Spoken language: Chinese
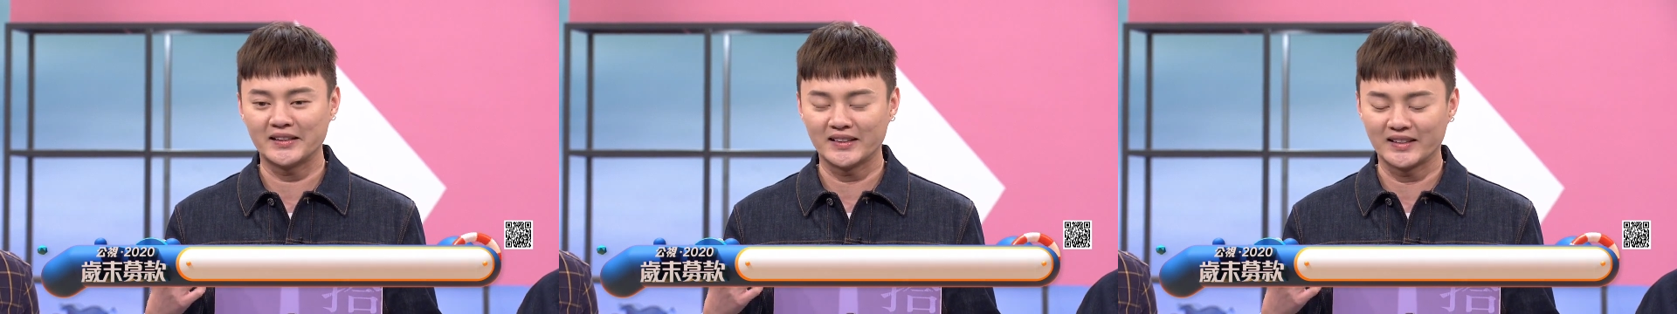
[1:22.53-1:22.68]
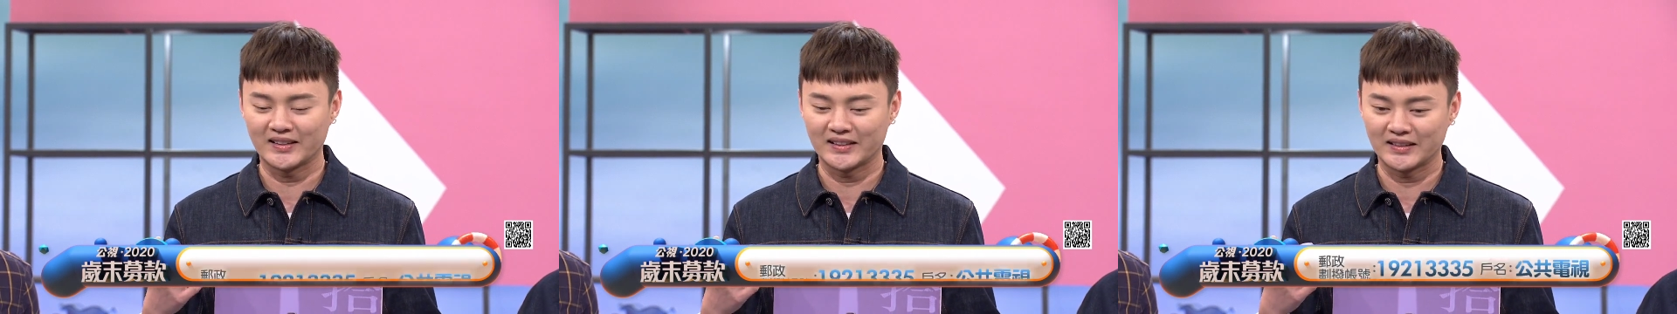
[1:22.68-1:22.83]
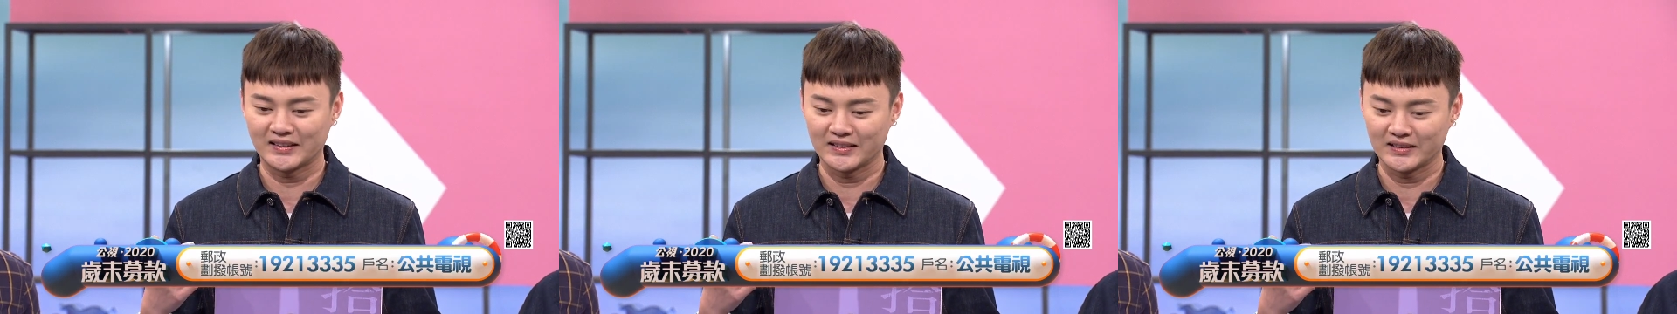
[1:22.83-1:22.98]

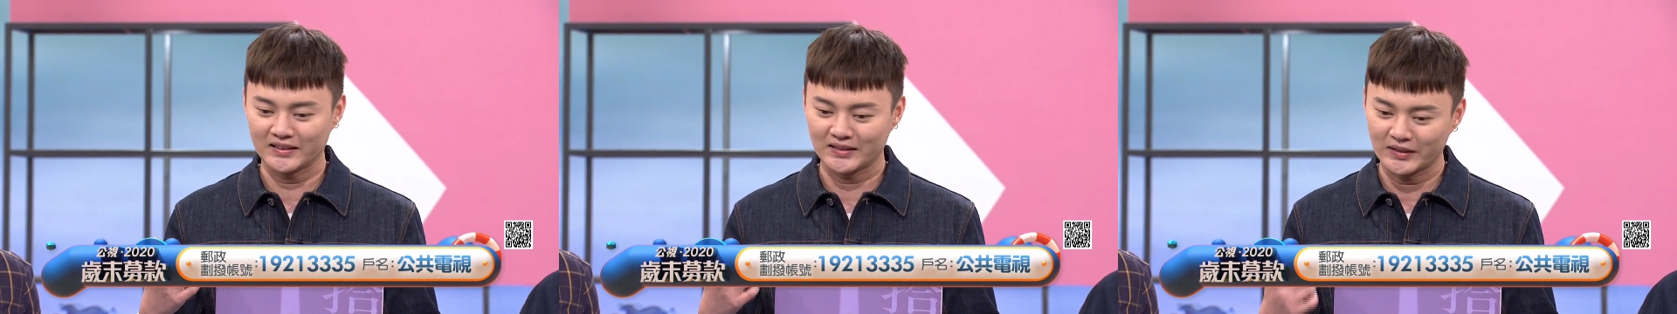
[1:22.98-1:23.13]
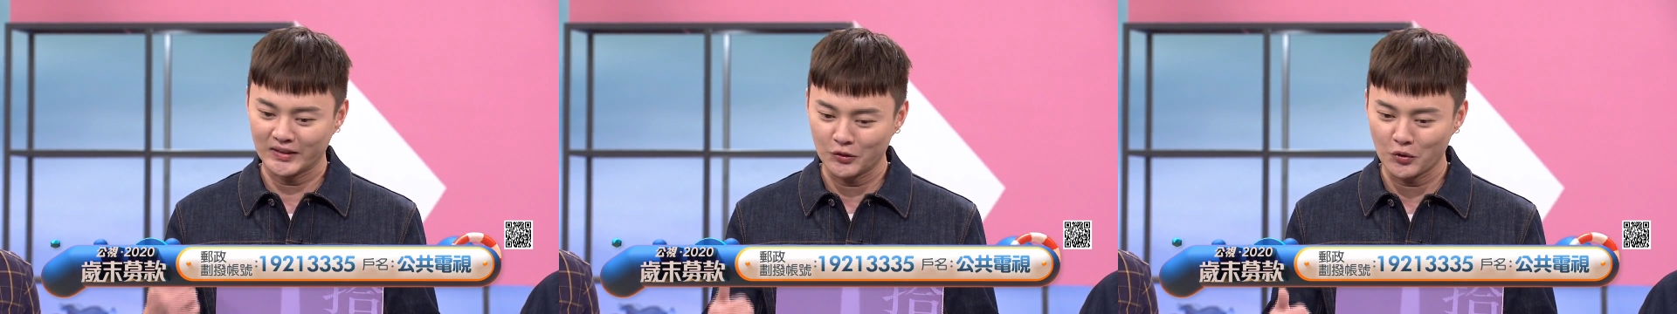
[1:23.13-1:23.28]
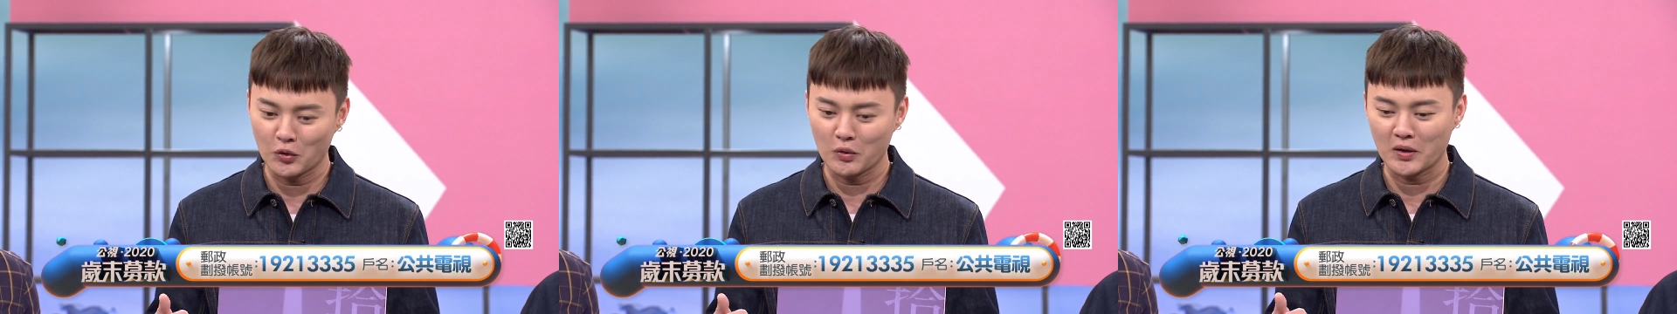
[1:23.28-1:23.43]
呃，
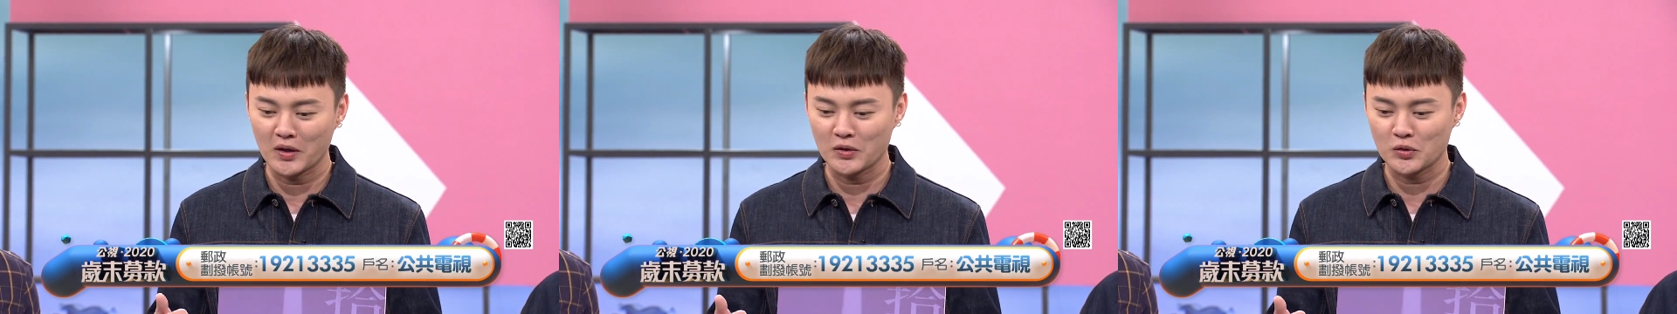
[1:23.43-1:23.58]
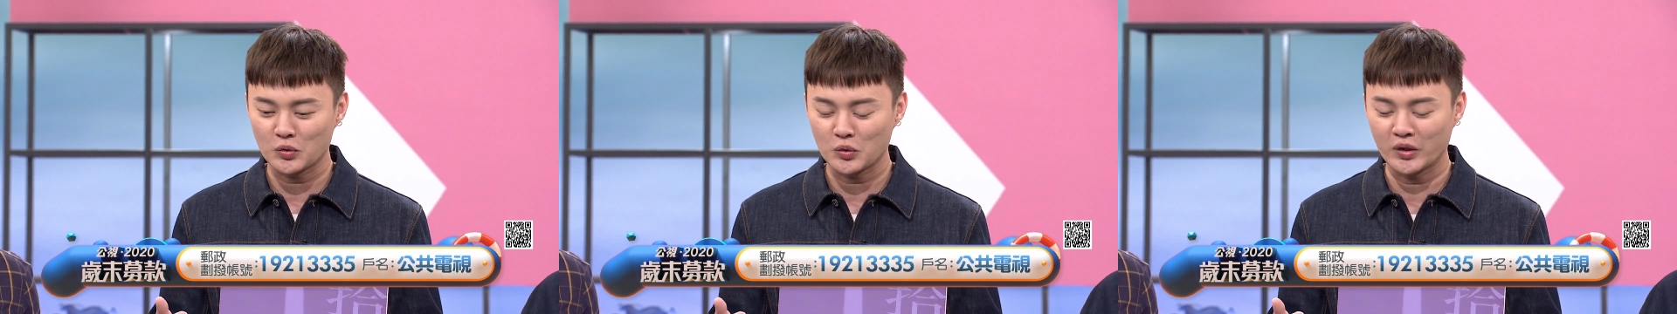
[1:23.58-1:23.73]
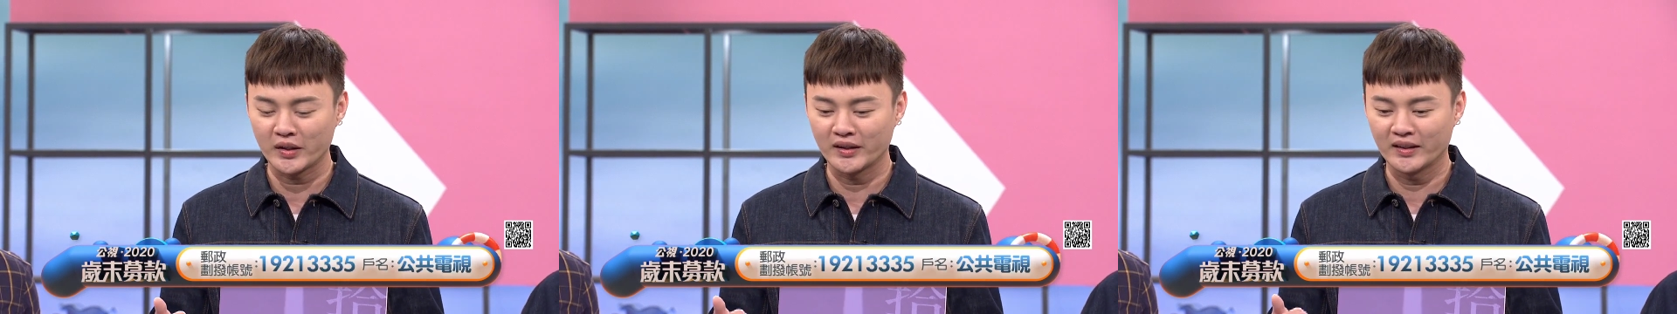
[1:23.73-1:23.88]
音乐万
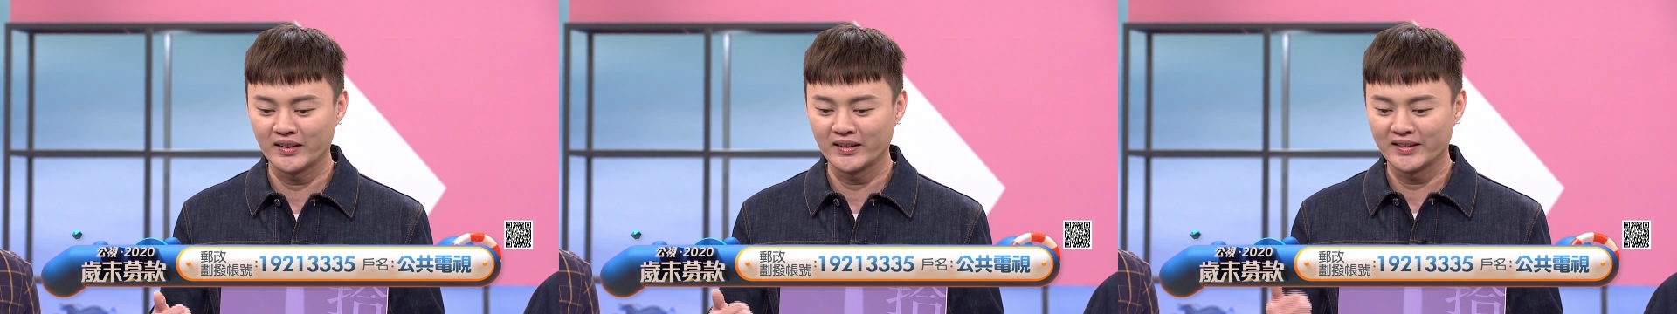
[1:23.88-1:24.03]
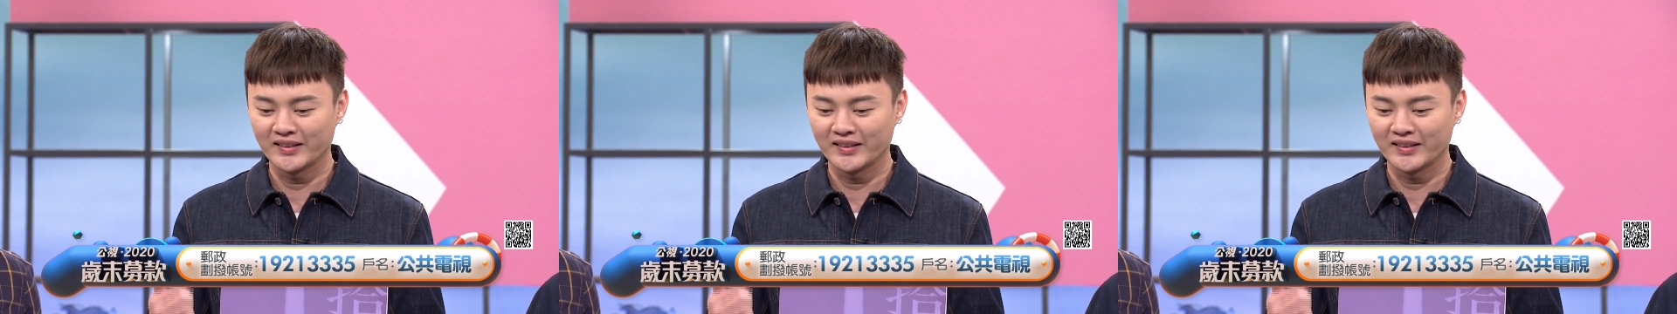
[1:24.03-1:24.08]
岁。